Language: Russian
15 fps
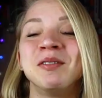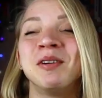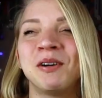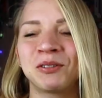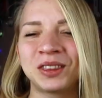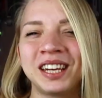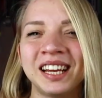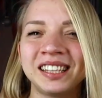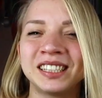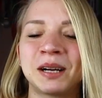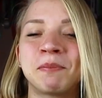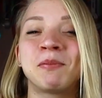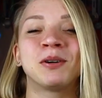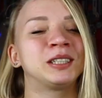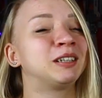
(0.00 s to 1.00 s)
Ну а
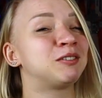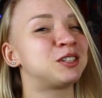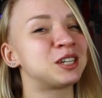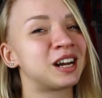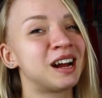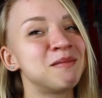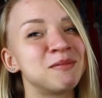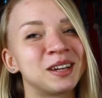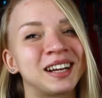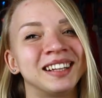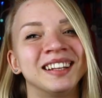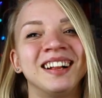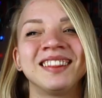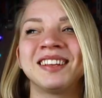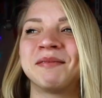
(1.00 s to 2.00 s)
в-третьих, позавчера мой
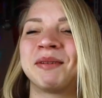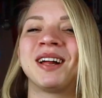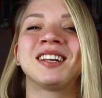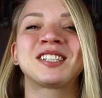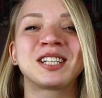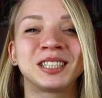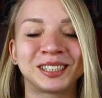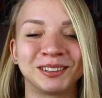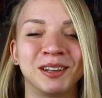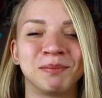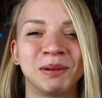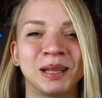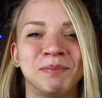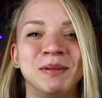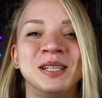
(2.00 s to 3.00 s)
канал набрал 600
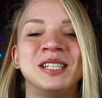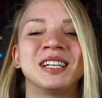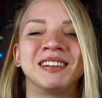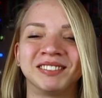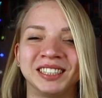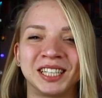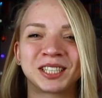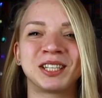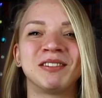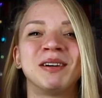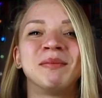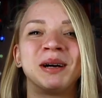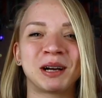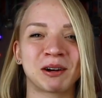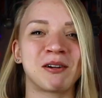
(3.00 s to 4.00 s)
подписчиков, за что
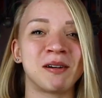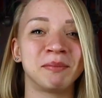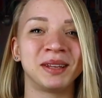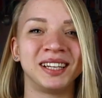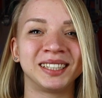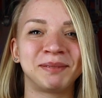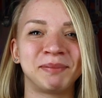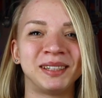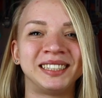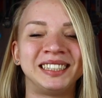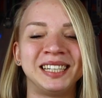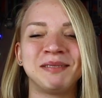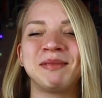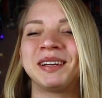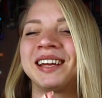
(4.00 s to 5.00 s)
вам огромное
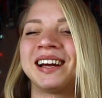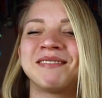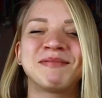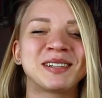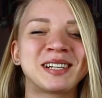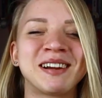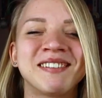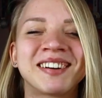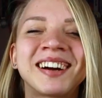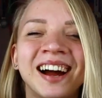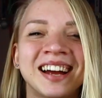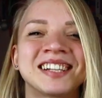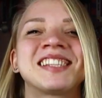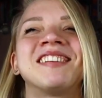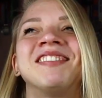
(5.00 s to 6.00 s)
спасибо. Я обожаю
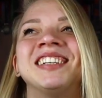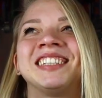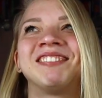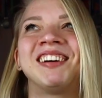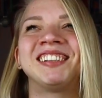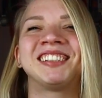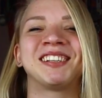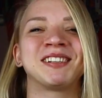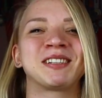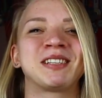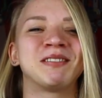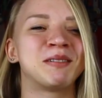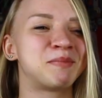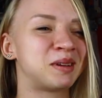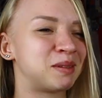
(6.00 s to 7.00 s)
каждого из вас за то,
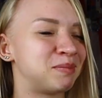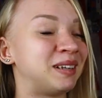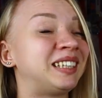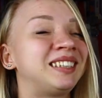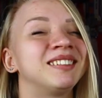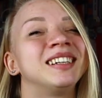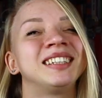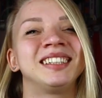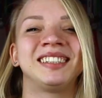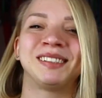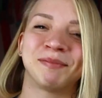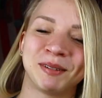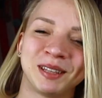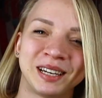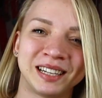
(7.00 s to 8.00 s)
что вы подписываетесь,
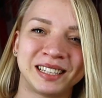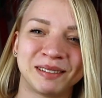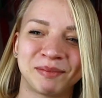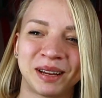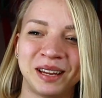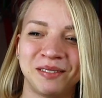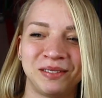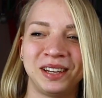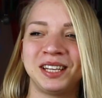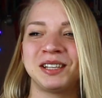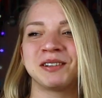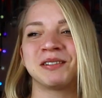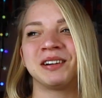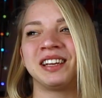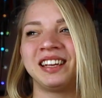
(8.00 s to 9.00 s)
смотрите мои
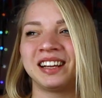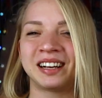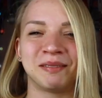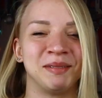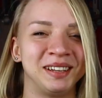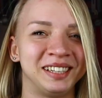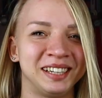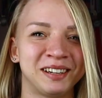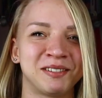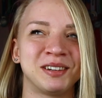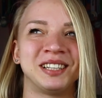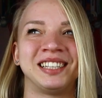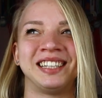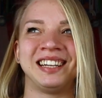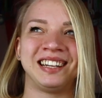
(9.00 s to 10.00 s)
видео и
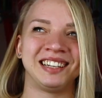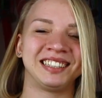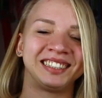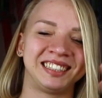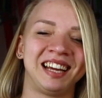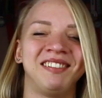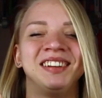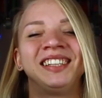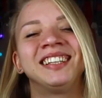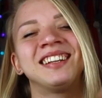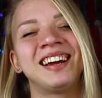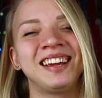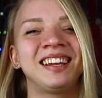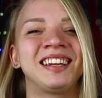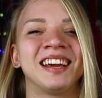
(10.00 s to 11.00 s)
комментируете или ставите
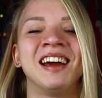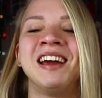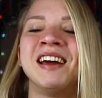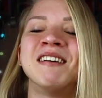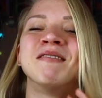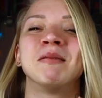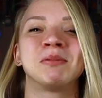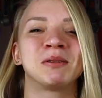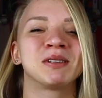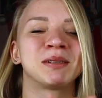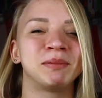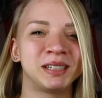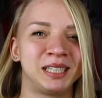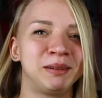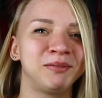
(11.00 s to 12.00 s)
лайки. В общем,
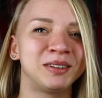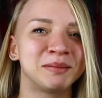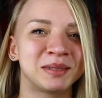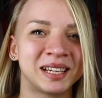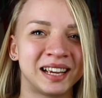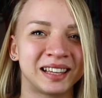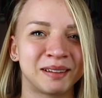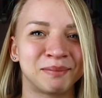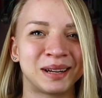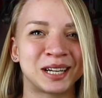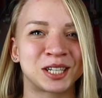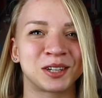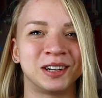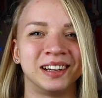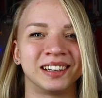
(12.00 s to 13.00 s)
спасибо вам за это
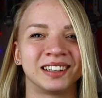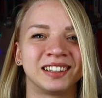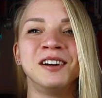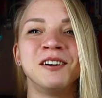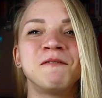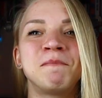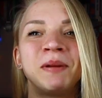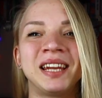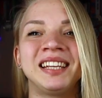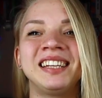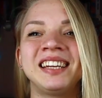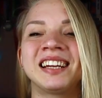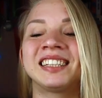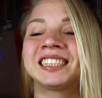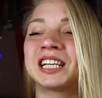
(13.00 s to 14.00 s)
большое.
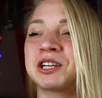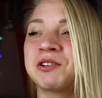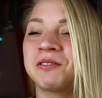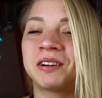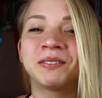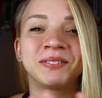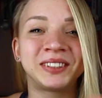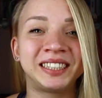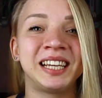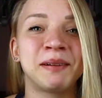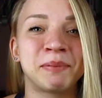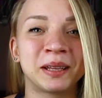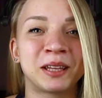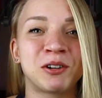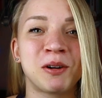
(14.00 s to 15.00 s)
Впереди я расскажу вам все
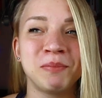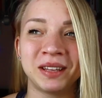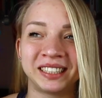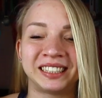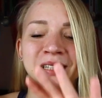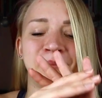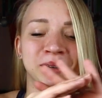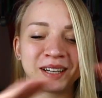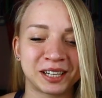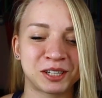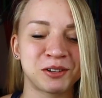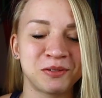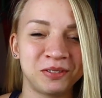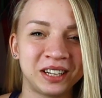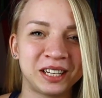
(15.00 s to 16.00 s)
подробности,
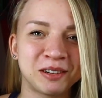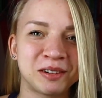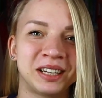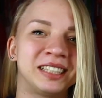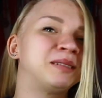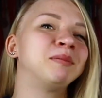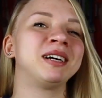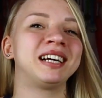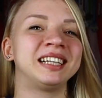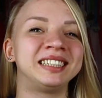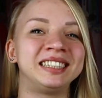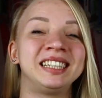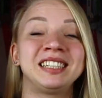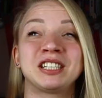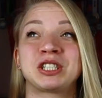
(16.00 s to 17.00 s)
покажу видео из
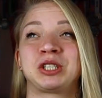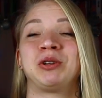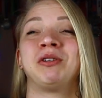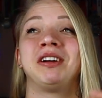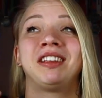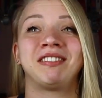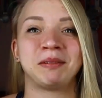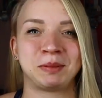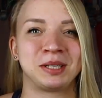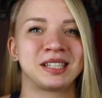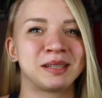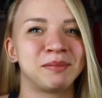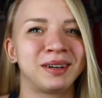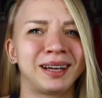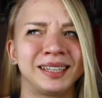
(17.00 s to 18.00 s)
магазина, что это вообще
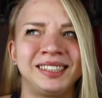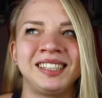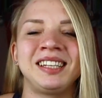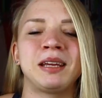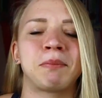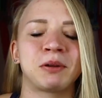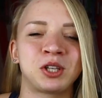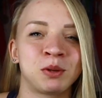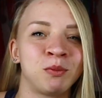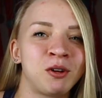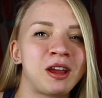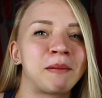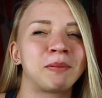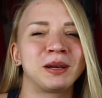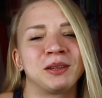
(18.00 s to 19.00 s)
за магазин и почему
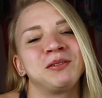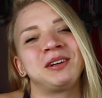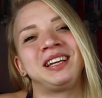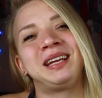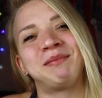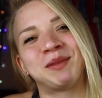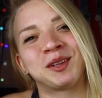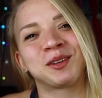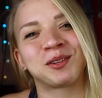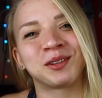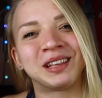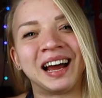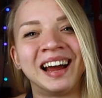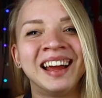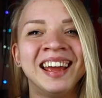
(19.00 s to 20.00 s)
я пойду именно
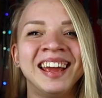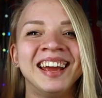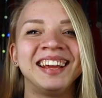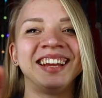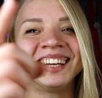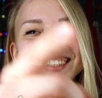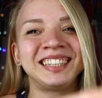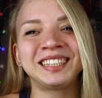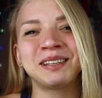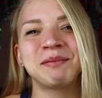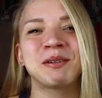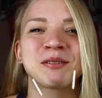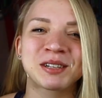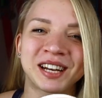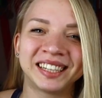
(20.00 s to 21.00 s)
туда. Если
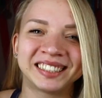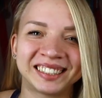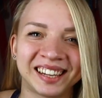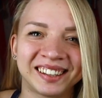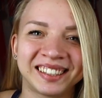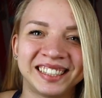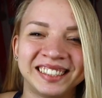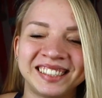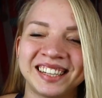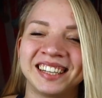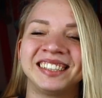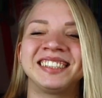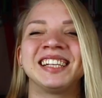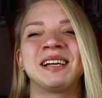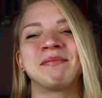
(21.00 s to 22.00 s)
тебе уже стало
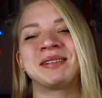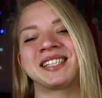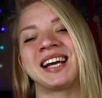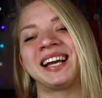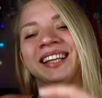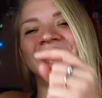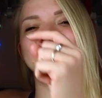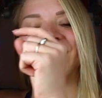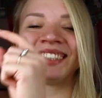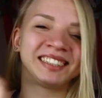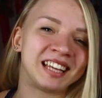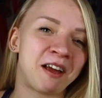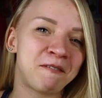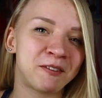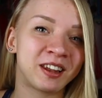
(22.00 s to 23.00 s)
интересно, обязательно
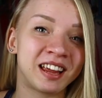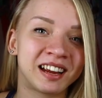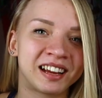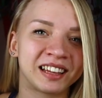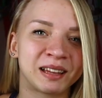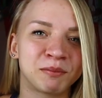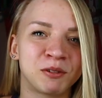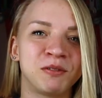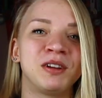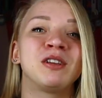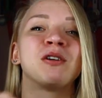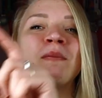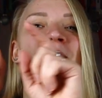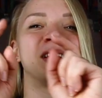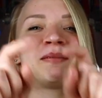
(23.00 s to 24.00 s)
ставь лайк этому
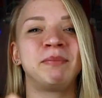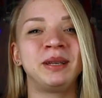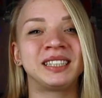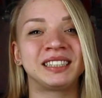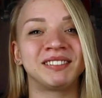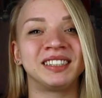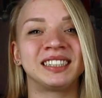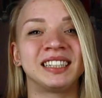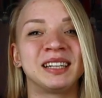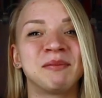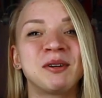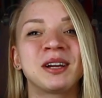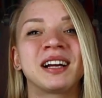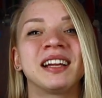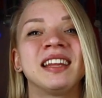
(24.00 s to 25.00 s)
видео, подписывайся на
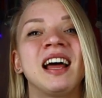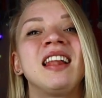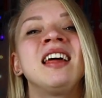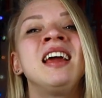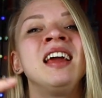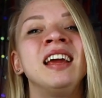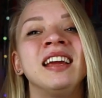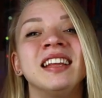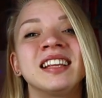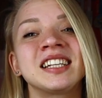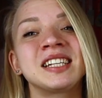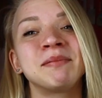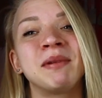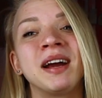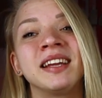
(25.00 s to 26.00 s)
мой канал и
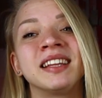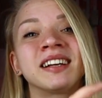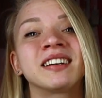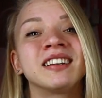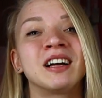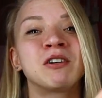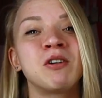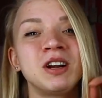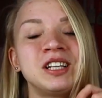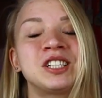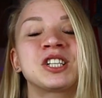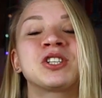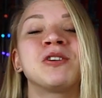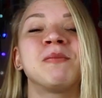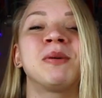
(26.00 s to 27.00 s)
нажимай на
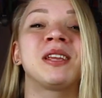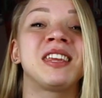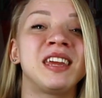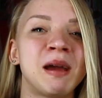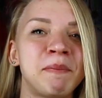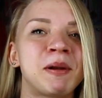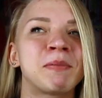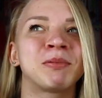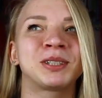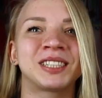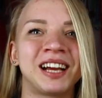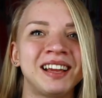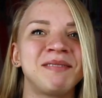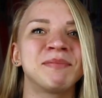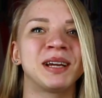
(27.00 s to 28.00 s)
колокольчик, чтобы не
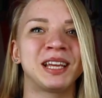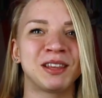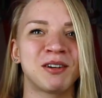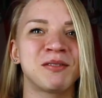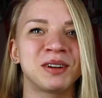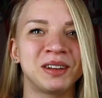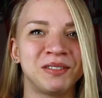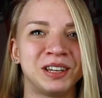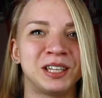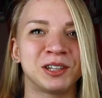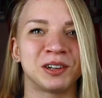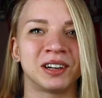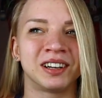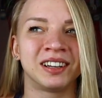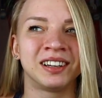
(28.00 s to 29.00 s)
пропускать мои новые видео.